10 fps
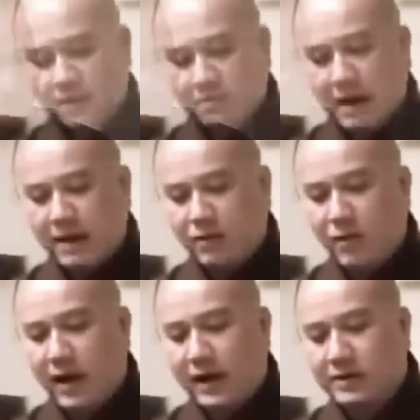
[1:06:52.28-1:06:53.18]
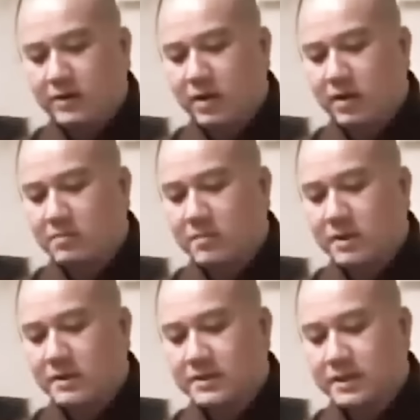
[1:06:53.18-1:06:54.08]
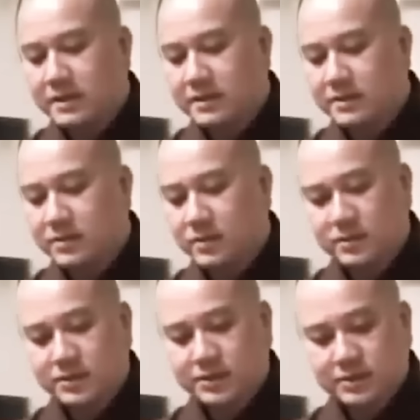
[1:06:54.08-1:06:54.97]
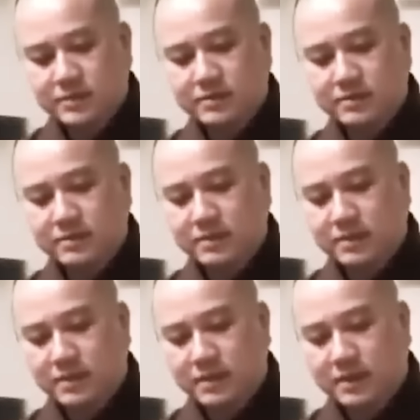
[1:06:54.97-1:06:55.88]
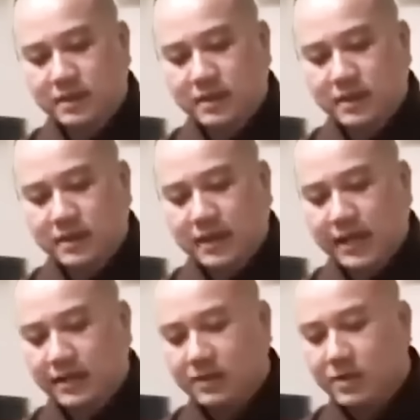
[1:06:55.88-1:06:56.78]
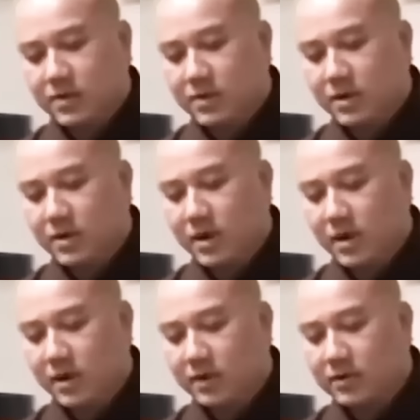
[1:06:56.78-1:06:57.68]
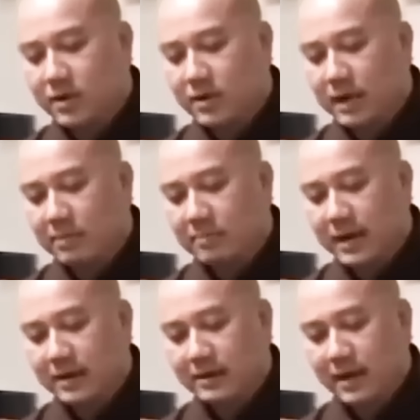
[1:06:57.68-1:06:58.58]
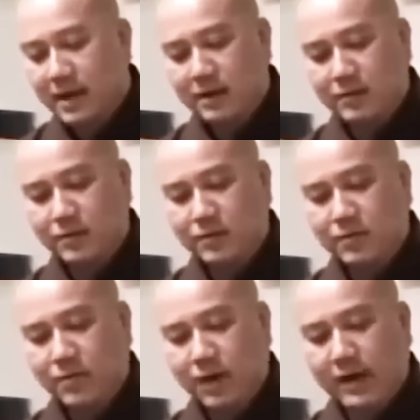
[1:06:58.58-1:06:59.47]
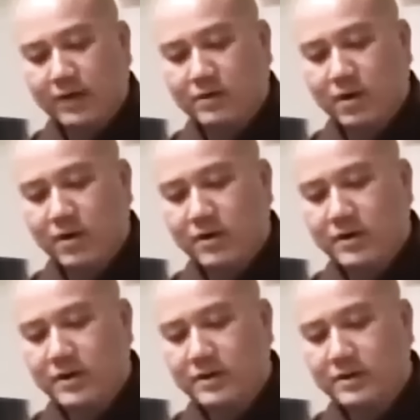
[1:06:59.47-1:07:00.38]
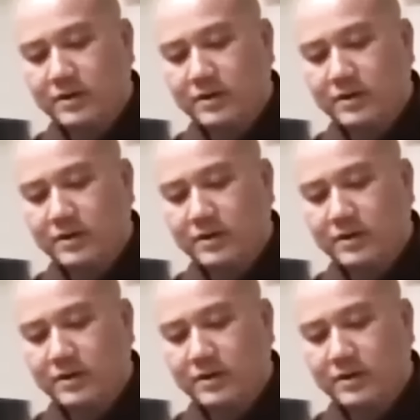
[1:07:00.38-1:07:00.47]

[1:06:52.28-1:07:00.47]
Bà ngoại con mới chết tuần trước. Thầy cho con hỏi con lập bàn thờ của ngoại con riêng,